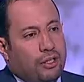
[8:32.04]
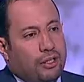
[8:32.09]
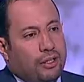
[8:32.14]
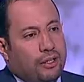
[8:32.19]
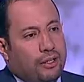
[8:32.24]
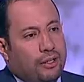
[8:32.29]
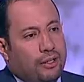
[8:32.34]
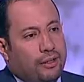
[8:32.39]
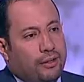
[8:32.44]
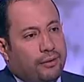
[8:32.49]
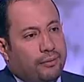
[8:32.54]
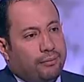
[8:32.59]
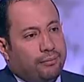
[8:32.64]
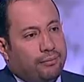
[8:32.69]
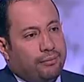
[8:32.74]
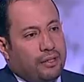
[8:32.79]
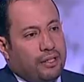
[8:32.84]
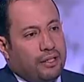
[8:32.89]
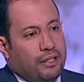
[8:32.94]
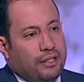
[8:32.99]
آه،
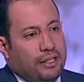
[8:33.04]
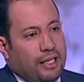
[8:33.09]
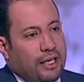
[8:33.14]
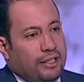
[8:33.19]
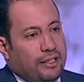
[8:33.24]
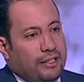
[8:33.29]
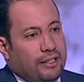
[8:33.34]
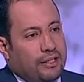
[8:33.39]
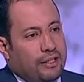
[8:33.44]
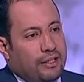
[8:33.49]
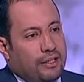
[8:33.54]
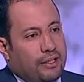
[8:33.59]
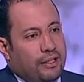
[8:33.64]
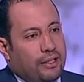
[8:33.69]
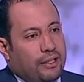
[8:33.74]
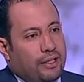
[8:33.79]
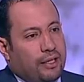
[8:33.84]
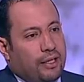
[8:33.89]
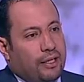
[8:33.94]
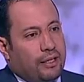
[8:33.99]
يعني
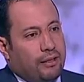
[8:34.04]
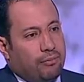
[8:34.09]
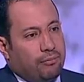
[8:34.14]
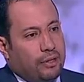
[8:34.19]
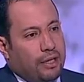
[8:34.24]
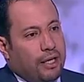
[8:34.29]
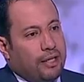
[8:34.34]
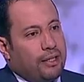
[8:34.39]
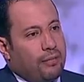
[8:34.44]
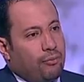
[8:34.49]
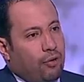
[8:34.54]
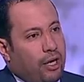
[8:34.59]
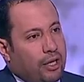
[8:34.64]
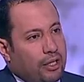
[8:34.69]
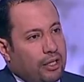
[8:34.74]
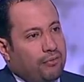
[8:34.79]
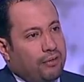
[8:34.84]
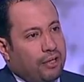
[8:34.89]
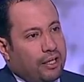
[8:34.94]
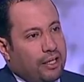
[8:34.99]
آه، هذه
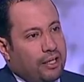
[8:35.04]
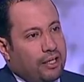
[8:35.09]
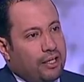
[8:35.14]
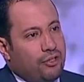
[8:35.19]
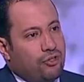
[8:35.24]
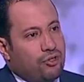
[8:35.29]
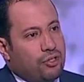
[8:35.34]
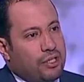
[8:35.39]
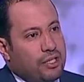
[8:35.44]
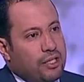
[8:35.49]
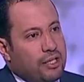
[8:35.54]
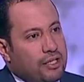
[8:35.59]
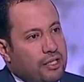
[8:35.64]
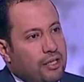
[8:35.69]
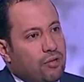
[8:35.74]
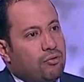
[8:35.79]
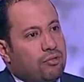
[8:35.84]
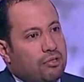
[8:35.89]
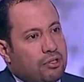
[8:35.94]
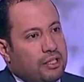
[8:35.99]
المعارضه في الخارج هي
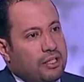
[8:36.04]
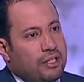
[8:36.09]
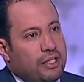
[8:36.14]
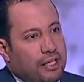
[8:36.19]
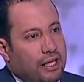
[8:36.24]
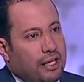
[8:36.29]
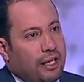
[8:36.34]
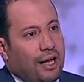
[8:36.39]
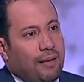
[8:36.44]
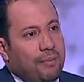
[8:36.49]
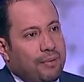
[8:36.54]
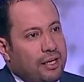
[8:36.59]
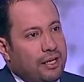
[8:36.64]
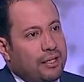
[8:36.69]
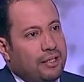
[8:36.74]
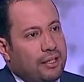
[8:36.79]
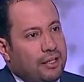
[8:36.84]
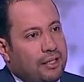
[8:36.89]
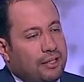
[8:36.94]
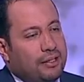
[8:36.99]
صوت
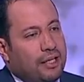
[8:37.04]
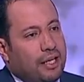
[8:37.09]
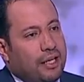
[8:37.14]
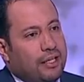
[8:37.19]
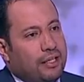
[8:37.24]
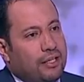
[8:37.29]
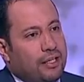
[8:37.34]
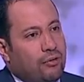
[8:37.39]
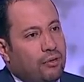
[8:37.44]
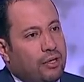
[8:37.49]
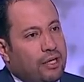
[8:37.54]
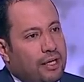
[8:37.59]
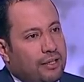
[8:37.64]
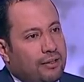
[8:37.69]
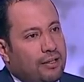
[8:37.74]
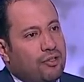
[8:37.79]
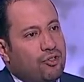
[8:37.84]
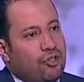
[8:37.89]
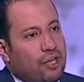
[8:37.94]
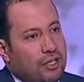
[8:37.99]
للعمل الداخلي وهي
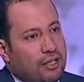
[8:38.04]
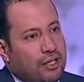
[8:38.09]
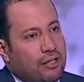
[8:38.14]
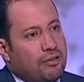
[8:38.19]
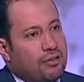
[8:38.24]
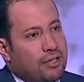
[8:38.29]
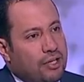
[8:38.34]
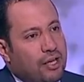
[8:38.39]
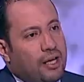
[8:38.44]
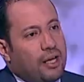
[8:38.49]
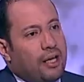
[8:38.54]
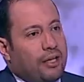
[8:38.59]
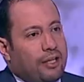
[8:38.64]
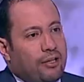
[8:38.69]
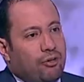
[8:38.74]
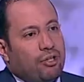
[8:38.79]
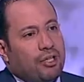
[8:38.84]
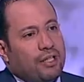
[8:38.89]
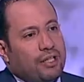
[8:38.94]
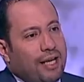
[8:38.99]
ايضا شهدت
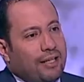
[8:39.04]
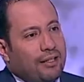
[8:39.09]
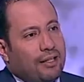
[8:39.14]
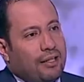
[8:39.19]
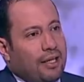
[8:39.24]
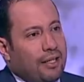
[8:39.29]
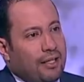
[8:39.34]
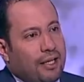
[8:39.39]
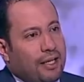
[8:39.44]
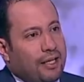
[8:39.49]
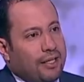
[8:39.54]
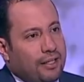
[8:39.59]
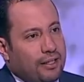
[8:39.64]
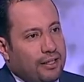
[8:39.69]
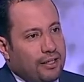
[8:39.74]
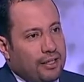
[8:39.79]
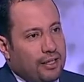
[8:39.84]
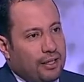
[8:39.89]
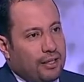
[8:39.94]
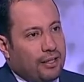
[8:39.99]
لا اريد ان اتحدث عنها
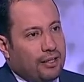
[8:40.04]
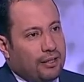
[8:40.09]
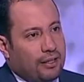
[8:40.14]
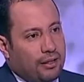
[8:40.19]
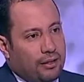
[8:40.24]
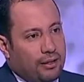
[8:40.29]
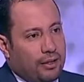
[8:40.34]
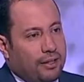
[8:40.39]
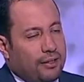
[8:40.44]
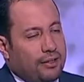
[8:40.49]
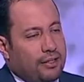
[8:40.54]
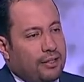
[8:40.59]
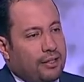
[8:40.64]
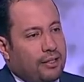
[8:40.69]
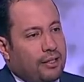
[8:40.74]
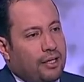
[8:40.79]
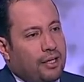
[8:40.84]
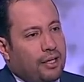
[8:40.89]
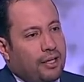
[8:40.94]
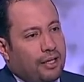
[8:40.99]
لكني آه،
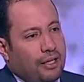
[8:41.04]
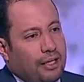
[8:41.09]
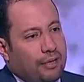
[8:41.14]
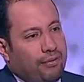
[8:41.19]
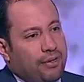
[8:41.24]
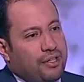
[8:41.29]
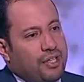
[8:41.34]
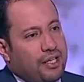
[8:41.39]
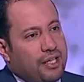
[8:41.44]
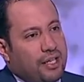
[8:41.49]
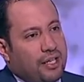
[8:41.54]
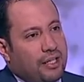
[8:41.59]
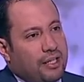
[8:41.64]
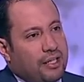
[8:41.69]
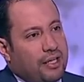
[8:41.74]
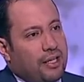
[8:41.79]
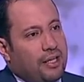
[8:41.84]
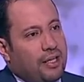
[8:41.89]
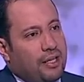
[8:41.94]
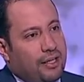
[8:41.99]
يعني لفتني
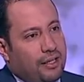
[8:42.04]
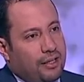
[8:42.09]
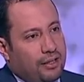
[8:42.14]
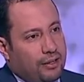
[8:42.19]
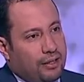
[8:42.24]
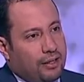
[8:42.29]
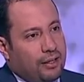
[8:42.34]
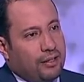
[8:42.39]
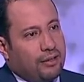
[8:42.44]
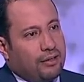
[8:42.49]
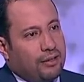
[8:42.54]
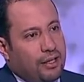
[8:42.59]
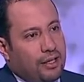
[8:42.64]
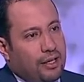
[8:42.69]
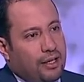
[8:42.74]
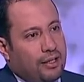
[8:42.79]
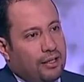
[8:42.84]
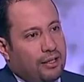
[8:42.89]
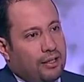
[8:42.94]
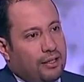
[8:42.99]
انك
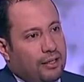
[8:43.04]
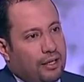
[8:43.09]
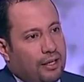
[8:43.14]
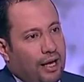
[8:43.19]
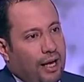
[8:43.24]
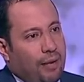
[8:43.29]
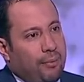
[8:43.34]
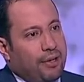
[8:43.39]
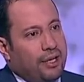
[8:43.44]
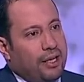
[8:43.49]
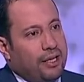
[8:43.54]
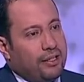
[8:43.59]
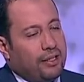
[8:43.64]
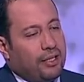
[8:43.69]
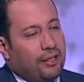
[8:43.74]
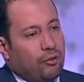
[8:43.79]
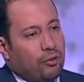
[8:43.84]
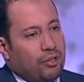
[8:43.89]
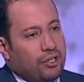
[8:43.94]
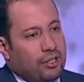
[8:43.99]
التقطت آه،
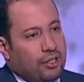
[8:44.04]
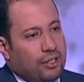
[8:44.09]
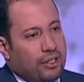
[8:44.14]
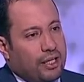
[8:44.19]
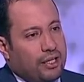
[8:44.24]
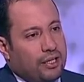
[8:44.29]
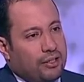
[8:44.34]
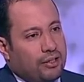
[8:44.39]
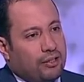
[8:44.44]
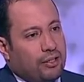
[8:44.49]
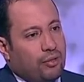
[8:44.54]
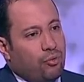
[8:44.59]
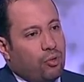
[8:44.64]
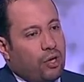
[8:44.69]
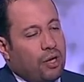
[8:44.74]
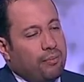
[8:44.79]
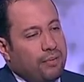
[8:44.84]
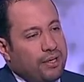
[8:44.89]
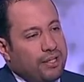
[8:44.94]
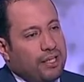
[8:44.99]
عملا او يعني
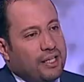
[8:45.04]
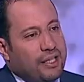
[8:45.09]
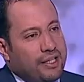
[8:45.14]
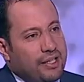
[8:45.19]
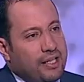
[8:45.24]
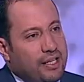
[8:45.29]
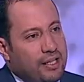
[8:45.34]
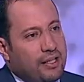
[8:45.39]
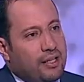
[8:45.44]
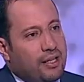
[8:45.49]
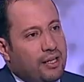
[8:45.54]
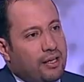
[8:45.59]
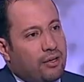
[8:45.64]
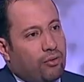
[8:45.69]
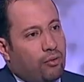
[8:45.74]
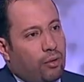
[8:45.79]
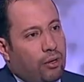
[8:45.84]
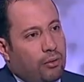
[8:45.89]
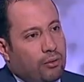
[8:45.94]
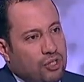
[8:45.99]
تطورا ميدانيا
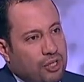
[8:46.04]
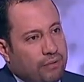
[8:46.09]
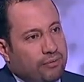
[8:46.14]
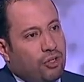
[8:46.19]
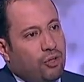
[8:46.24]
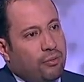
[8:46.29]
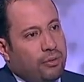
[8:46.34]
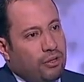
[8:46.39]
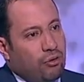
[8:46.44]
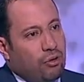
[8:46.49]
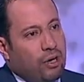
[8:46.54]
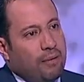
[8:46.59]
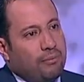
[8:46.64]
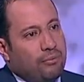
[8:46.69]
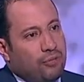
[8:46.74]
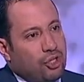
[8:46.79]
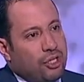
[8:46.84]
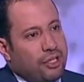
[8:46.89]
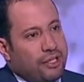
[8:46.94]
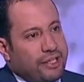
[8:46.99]
ووصفته بانه
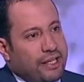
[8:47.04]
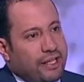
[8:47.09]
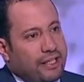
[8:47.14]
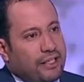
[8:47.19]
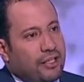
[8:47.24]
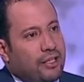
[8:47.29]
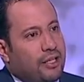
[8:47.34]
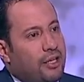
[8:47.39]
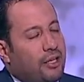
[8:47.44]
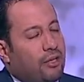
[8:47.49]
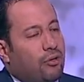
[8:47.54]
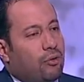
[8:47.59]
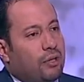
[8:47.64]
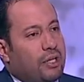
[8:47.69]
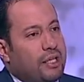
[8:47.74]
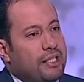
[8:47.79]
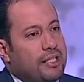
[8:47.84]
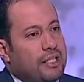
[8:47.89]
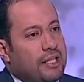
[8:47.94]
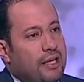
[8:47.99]
اهم شيء يعني
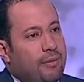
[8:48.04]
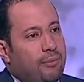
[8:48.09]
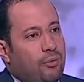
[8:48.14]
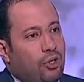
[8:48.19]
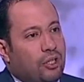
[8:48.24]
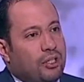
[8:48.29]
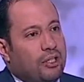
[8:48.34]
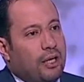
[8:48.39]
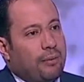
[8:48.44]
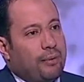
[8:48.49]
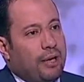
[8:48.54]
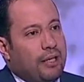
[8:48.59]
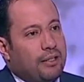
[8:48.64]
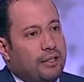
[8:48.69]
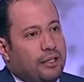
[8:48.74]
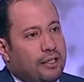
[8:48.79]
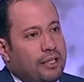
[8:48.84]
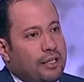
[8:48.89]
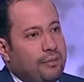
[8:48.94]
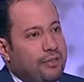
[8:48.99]
وليس بعد
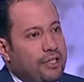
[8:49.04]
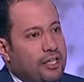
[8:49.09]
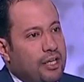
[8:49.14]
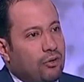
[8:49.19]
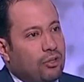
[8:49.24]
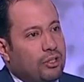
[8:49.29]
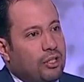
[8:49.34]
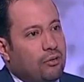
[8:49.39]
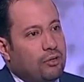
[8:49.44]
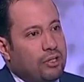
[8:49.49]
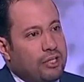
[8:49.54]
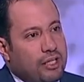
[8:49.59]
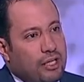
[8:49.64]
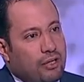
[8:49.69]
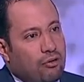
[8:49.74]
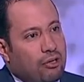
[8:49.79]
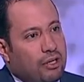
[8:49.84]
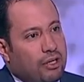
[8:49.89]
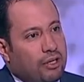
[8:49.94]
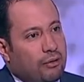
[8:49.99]
ابعاد اقليميه
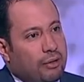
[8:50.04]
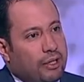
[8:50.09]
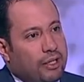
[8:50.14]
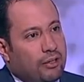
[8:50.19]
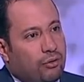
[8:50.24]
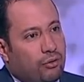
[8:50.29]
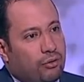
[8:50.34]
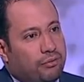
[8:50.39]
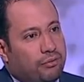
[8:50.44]
ودوليه وغيره